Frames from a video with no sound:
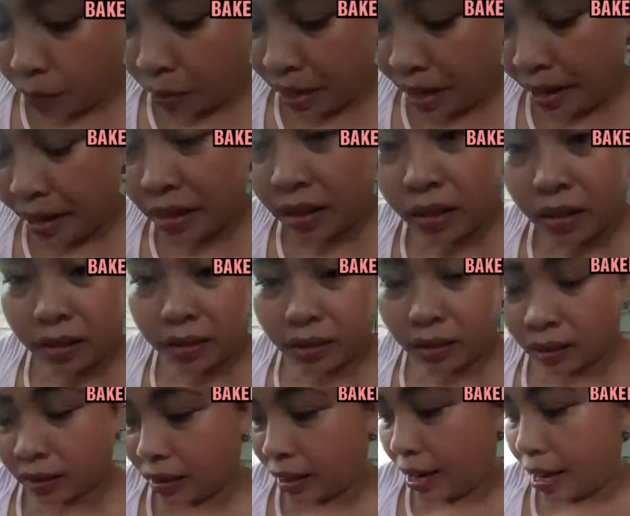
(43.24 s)
baked
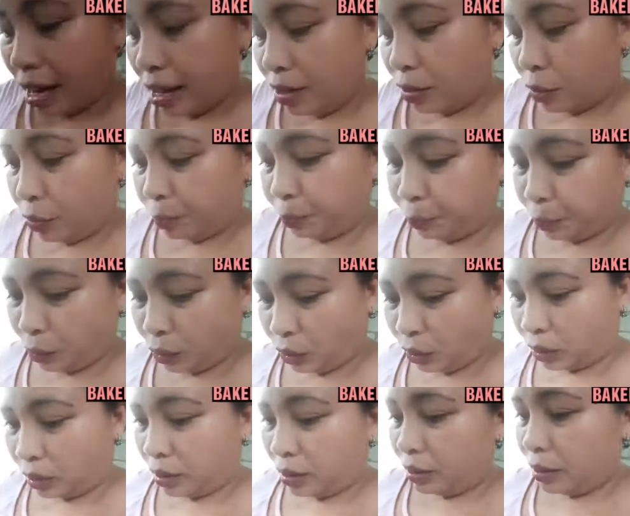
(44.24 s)

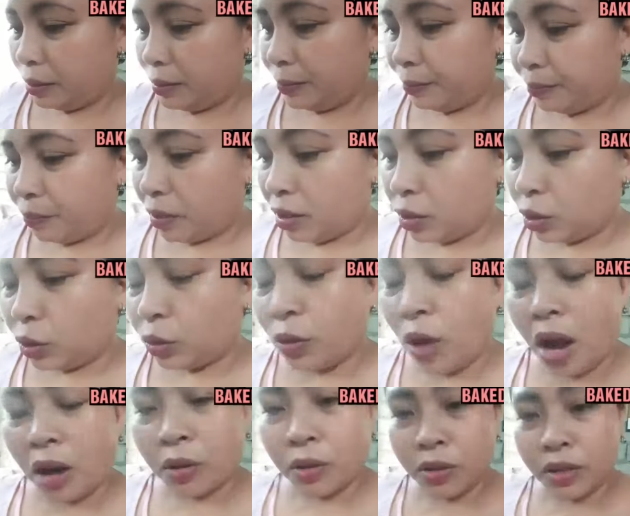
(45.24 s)
scallops.
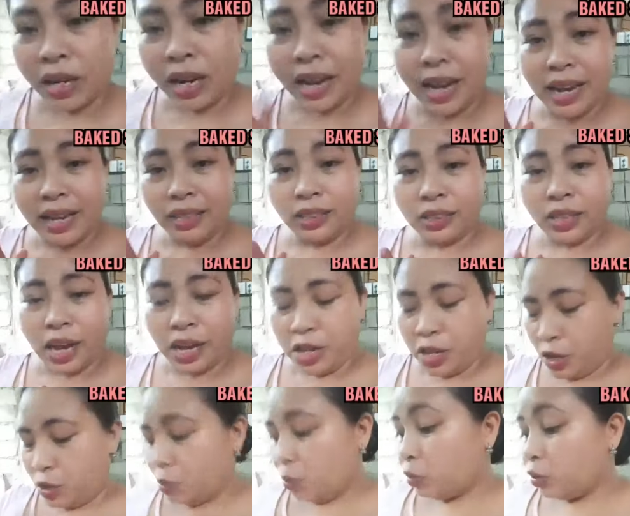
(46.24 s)
So, ako guys
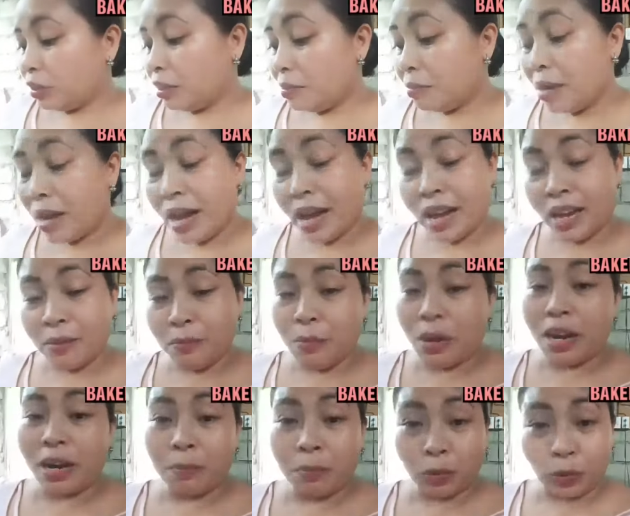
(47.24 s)
ay iyong saman
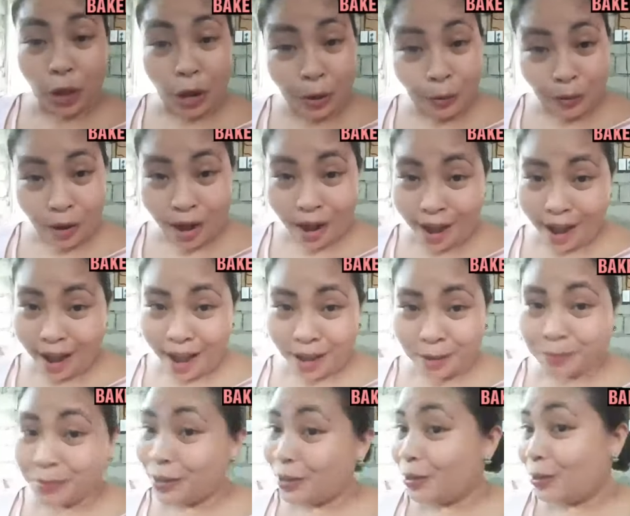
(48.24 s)
para po tayo
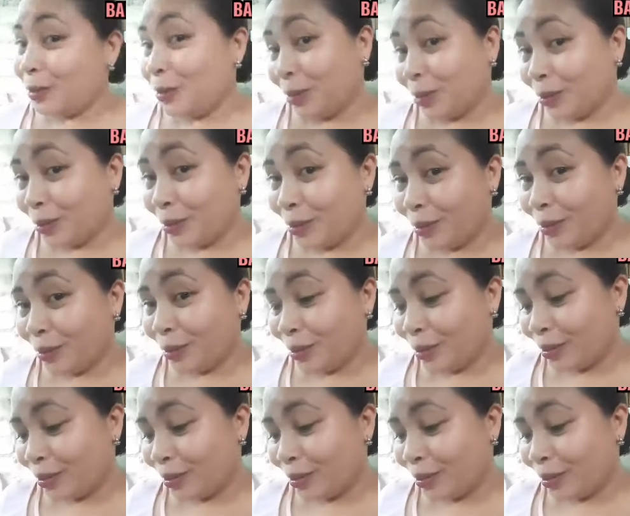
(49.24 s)
ay magluto.